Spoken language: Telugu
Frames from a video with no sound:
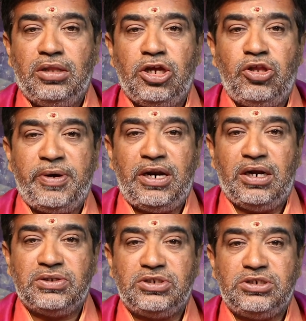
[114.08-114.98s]
తదుపరి
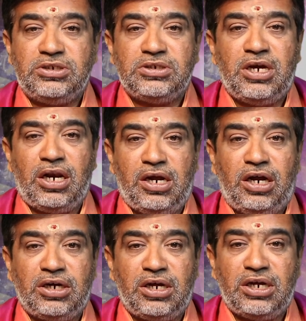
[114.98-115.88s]
రాశి
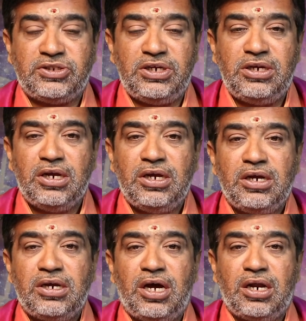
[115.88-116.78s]
కర్కాటక రాశి
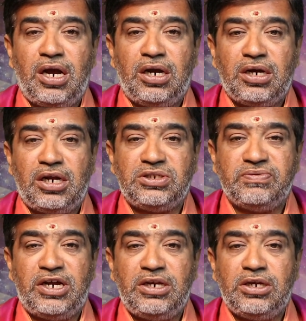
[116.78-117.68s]
కర్కాటక రాశి
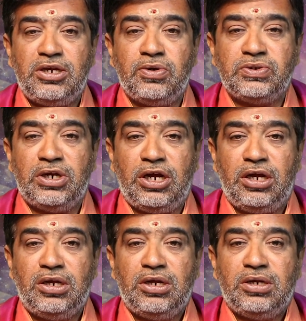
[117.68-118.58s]
వారికి ఈ రోజున
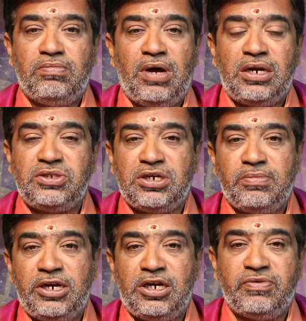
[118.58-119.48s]

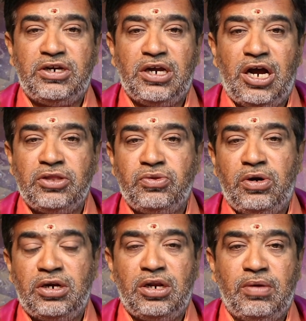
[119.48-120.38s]
మానసికమైనటువంటి
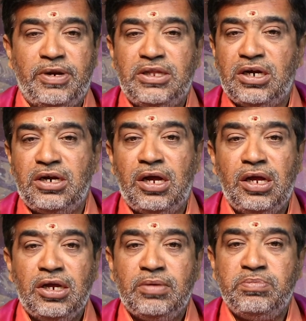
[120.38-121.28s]
ఆందోళనల ఫలితంగా
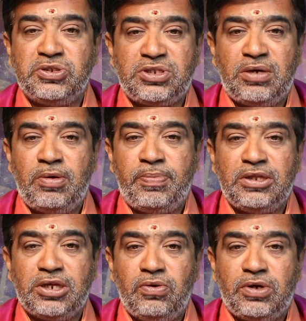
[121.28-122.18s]
మిశ్రమ
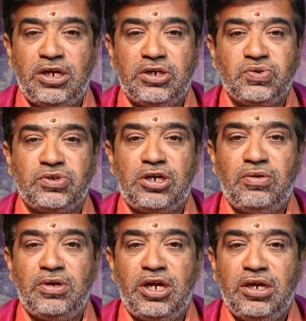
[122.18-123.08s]
ఫలితాలు కలిగే
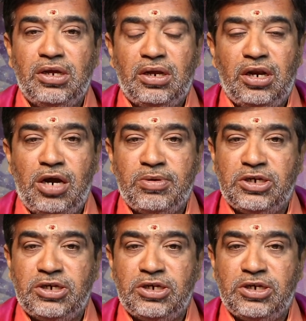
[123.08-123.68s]
సూచనలు ఉన్నాయి లాభ